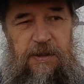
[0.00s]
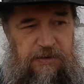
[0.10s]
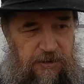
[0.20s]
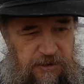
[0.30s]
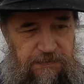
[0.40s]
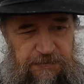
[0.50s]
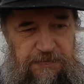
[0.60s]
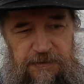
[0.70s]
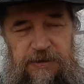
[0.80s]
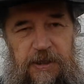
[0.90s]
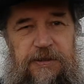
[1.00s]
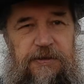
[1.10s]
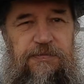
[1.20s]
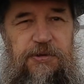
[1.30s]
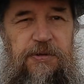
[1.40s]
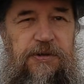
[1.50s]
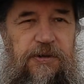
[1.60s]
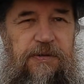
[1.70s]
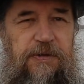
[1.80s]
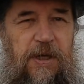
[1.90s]
это же значит все
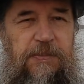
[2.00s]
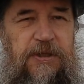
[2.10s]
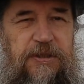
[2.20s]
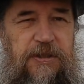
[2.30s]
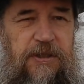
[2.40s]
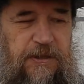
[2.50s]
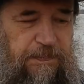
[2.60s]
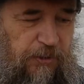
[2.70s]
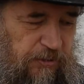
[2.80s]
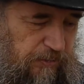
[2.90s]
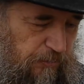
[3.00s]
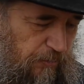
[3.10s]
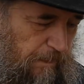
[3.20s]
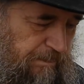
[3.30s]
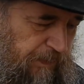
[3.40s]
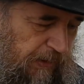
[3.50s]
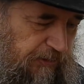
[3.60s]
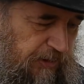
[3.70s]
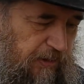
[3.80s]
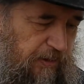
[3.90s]
это на месте есть, поэтому
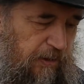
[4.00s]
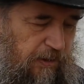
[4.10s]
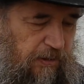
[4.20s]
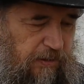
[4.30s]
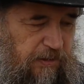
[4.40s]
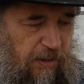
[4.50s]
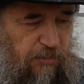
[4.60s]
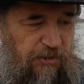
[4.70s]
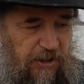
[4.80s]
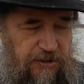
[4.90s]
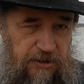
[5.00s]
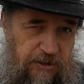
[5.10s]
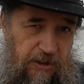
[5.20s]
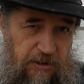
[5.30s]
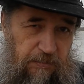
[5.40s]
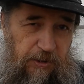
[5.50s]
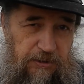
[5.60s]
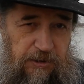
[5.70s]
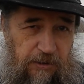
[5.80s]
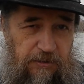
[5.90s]
те, кому я сейчас
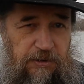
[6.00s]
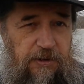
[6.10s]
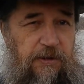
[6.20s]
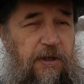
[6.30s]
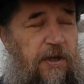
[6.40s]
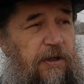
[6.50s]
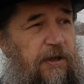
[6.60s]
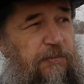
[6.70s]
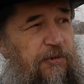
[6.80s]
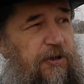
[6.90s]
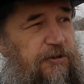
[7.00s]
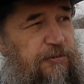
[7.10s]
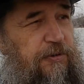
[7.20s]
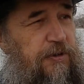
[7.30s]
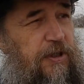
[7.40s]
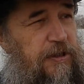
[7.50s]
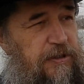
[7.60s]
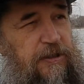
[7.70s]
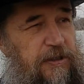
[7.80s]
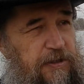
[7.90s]
обращаюсь, кому хочу
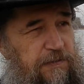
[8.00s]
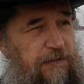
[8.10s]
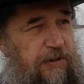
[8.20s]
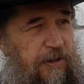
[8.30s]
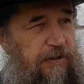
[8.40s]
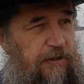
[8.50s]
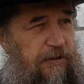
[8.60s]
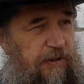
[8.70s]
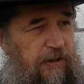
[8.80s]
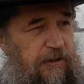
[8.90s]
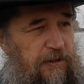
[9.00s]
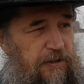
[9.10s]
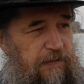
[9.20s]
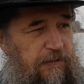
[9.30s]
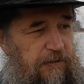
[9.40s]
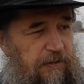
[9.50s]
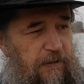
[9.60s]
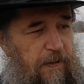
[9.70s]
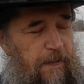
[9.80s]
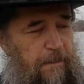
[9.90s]
сказать свои какие-то такие советы,
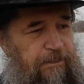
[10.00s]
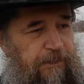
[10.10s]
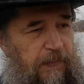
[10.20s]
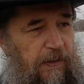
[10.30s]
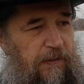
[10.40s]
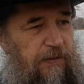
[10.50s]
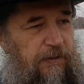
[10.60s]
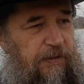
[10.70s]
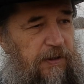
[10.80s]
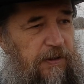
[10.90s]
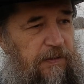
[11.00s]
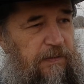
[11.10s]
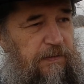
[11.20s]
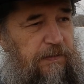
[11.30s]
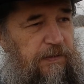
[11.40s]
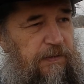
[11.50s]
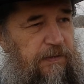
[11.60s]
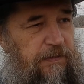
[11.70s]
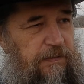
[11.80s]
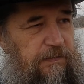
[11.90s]
э, я
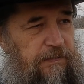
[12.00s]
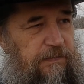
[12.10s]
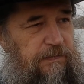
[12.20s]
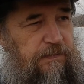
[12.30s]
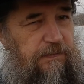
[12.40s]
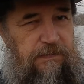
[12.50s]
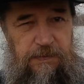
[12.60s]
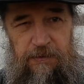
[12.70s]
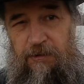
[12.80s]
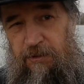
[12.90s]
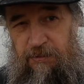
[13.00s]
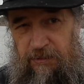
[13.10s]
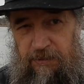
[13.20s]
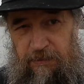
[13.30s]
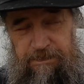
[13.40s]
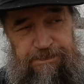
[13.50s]
и говорю их.